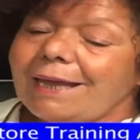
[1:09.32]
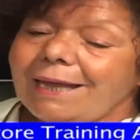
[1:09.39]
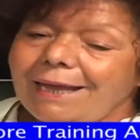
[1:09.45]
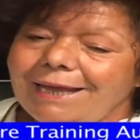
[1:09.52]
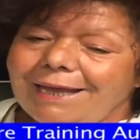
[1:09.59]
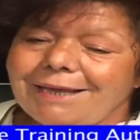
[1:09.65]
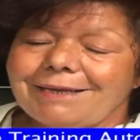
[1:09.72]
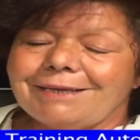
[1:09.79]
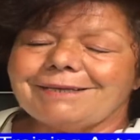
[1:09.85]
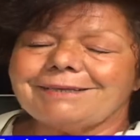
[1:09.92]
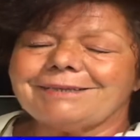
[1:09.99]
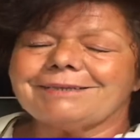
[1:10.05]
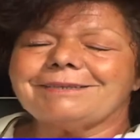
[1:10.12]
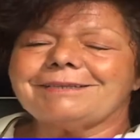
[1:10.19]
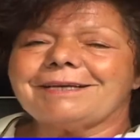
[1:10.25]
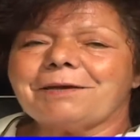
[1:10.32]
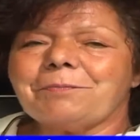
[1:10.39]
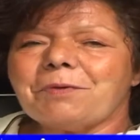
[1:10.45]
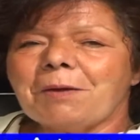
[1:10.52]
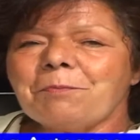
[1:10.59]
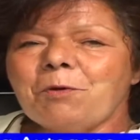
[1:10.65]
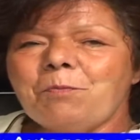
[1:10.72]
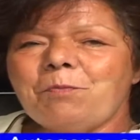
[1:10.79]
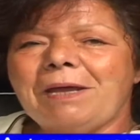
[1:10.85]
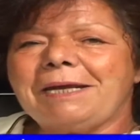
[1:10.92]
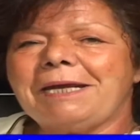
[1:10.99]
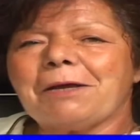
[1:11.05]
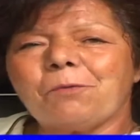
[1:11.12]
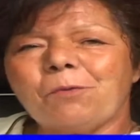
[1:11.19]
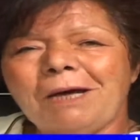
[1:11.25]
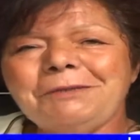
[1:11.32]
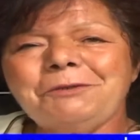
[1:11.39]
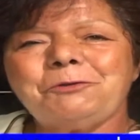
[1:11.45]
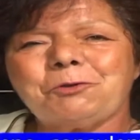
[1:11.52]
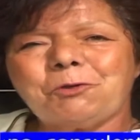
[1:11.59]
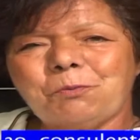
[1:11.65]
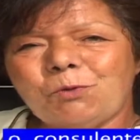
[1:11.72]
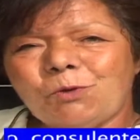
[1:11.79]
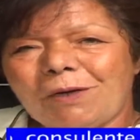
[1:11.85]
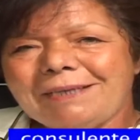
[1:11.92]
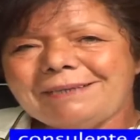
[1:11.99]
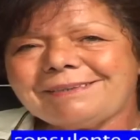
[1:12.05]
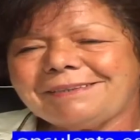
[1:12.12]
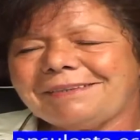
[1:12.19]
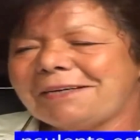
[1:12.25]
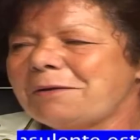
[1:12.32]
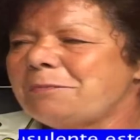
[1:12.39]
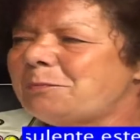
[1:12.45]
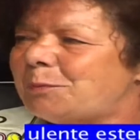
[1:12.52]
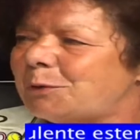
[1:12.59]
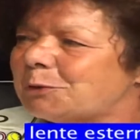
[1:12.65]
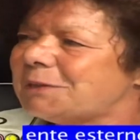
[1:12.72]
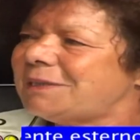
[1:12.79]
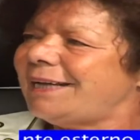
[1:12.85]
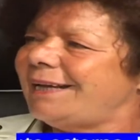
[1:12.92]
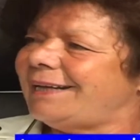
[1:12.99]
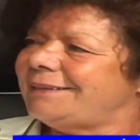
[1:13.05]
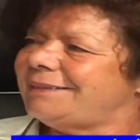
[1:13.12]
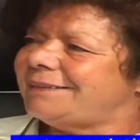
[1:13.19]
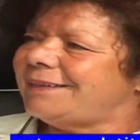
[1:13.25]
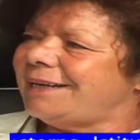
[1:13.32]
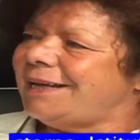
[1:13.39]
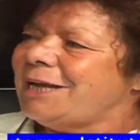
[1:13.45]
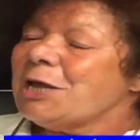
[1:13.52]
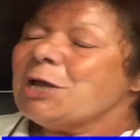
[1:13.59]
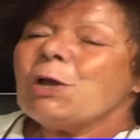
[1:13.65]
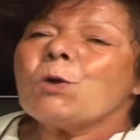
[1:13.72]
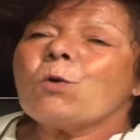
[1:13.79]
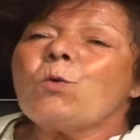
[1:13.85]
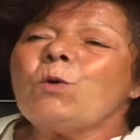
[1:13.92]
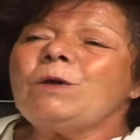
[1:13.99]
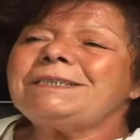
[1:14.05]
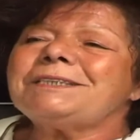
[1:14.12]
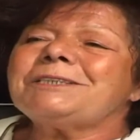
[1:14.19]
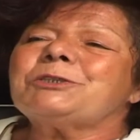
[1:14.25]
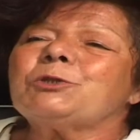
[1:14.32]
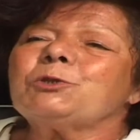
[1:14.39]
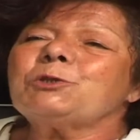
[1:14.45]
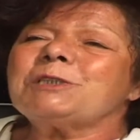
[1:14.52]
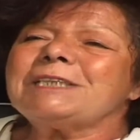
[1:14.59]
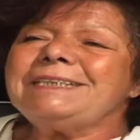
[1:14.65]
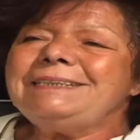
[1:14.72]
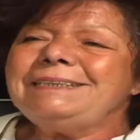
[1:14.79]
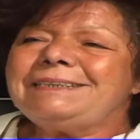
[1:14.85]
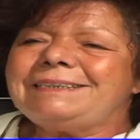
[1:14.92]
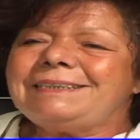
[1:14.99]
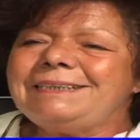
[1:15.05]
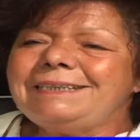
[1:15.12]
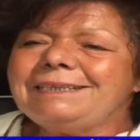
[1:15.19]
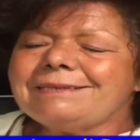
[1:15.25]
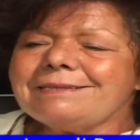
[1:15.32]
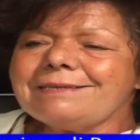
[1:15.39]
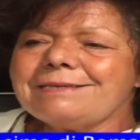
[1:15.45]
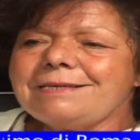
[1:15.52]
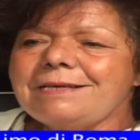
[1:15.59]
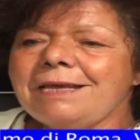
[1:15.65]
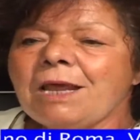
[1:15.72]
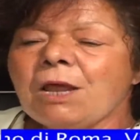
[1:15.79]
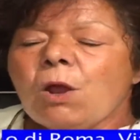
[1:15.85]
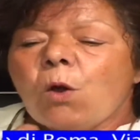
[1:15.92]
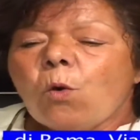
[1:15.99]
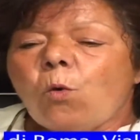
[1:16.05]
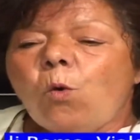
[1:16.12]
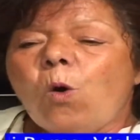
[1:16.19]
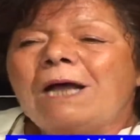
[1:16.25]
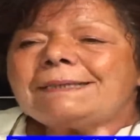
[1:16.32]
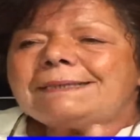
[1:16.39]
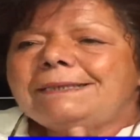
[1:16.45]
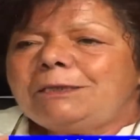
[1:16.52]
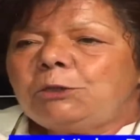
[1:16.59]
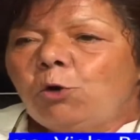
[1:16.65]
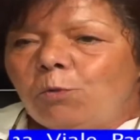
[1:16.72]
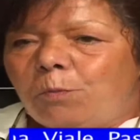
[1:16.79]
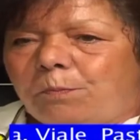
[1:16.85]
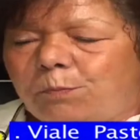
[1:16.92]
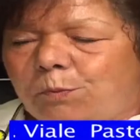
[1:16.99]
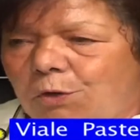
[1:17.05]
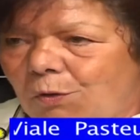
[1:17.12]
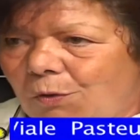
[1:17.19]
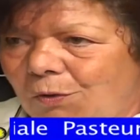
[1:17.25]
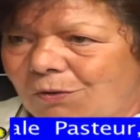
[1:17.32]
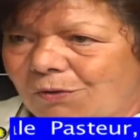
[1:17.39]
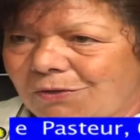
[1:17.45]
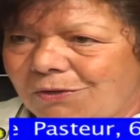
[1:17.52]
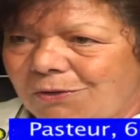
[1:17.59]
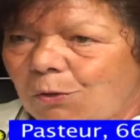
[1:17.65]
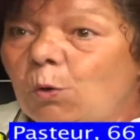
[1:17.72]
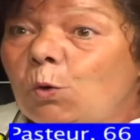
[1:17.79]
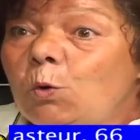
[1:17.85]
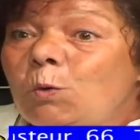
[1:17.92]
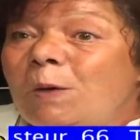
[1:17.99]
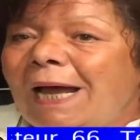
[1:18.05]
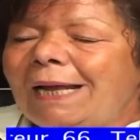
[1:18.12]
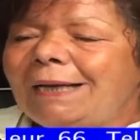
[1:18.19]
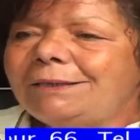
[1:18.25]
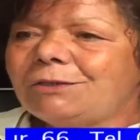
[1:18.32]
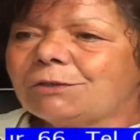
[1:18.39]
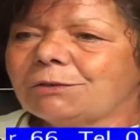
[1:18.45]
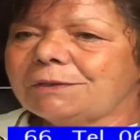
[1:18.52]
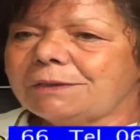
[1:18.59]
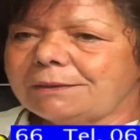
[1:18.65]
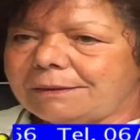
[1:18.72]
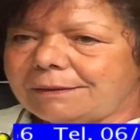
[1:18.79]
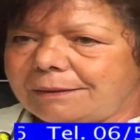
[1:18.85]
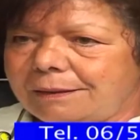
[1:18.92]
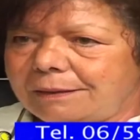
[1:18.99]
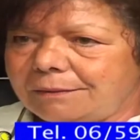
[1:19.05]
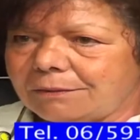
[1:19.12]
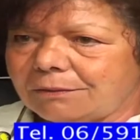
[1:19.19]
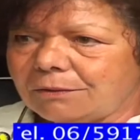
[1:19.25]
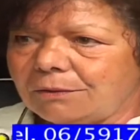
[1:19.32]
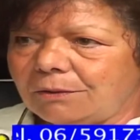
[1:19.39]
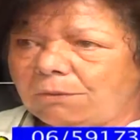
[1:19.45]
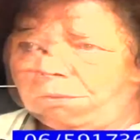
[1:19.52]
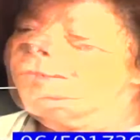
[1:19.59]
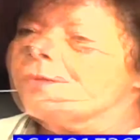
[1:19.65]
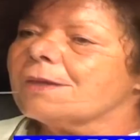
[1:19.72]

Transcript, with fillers: E capiamo bene quanto può essere importante questo sentirsi quasi doppio, un altro se stesso.